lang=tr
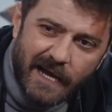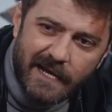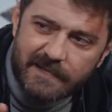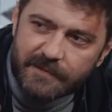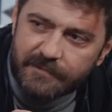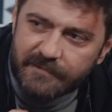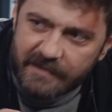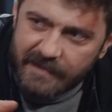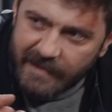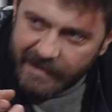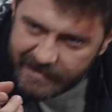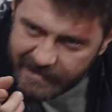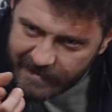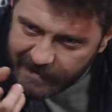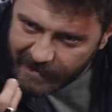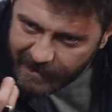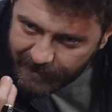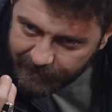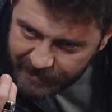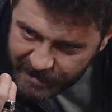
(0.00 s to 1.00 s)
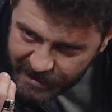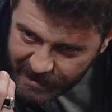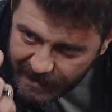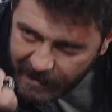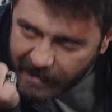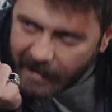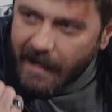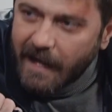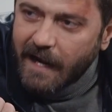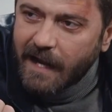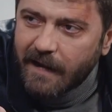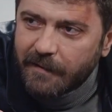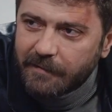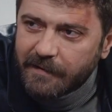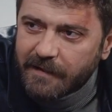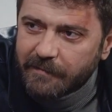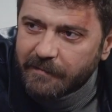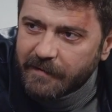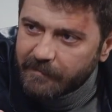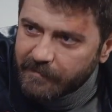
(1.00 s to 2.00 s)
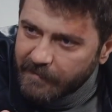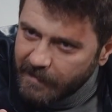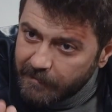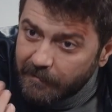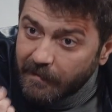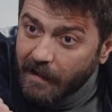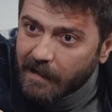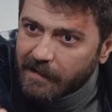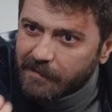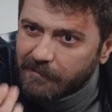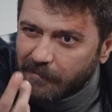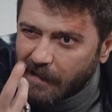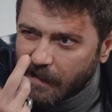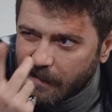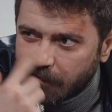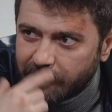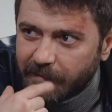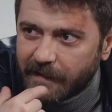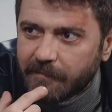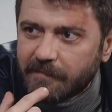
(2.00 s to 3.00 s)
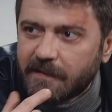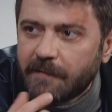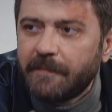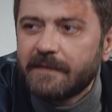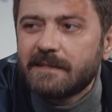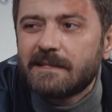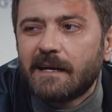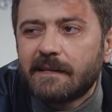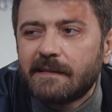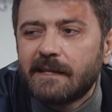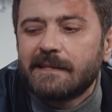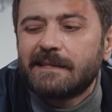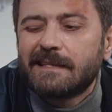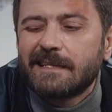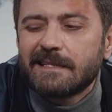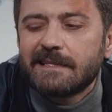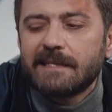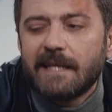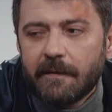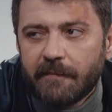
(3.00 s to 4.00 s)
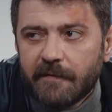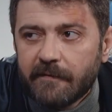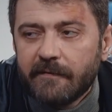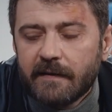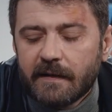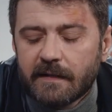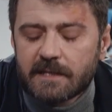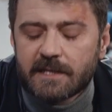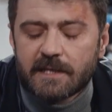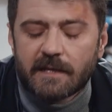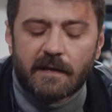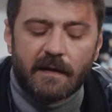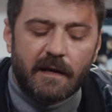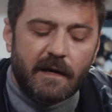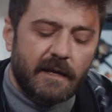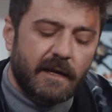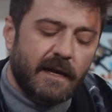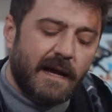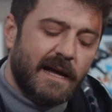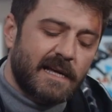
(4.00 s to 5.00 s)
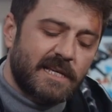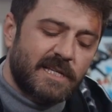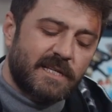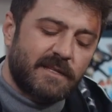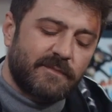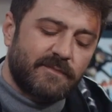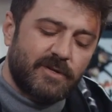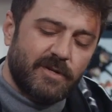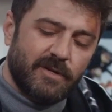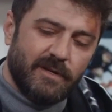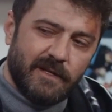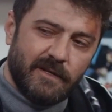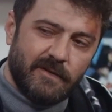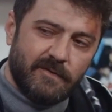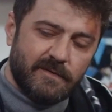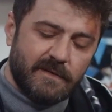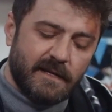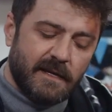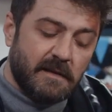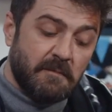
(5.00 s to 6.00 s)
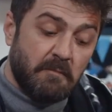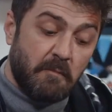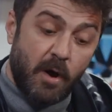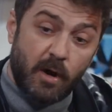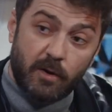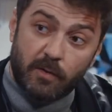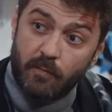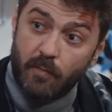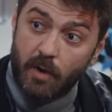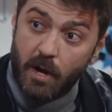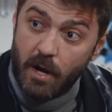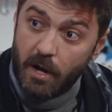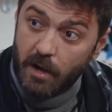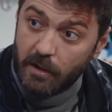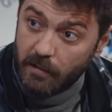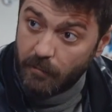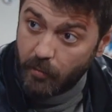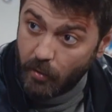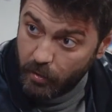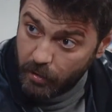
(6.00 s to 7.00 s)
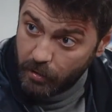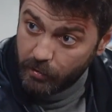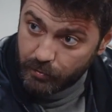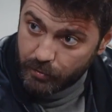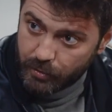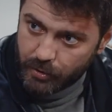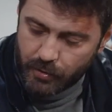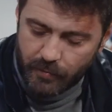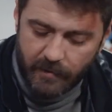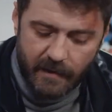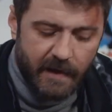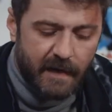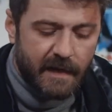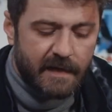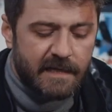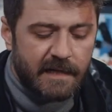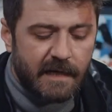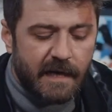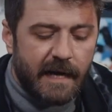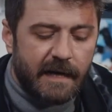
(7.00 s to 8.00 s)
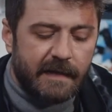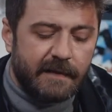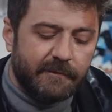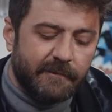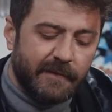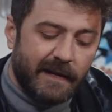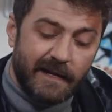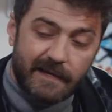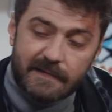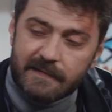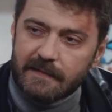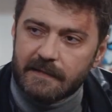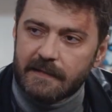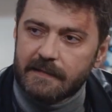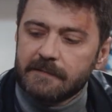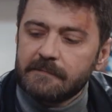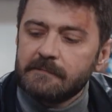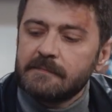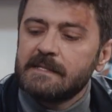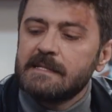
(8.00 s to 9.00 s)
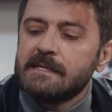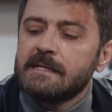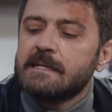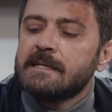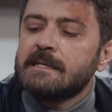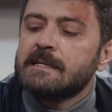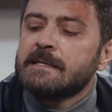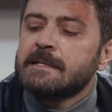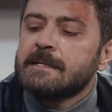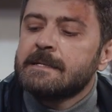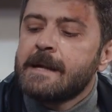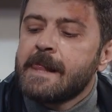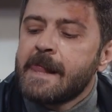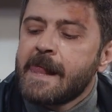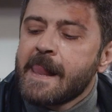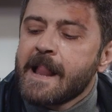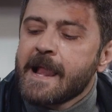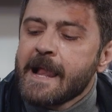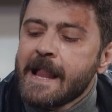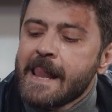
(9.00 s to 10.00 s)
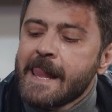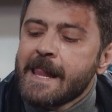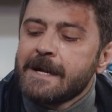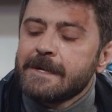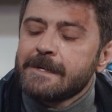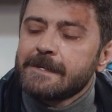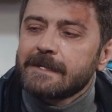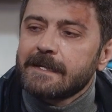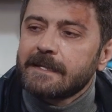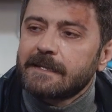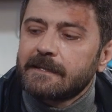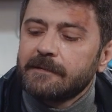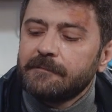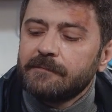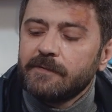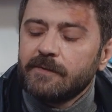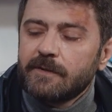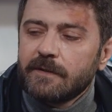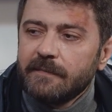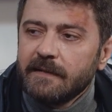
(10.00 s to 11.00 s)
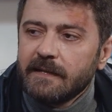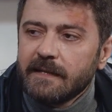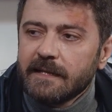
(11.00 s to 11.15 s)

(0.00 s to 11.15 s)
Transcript: lazımız iyisi dedim, şırıngayı alabilir miyim dedim. Aldım, baktı benim tipe zaten tırstı hemen verdi şırıngayı. Açtım şöyle güzel, oh, bayağı da böyle de ucu var ha. Çıkardım böyle, hazırladım. Uzattım Nuri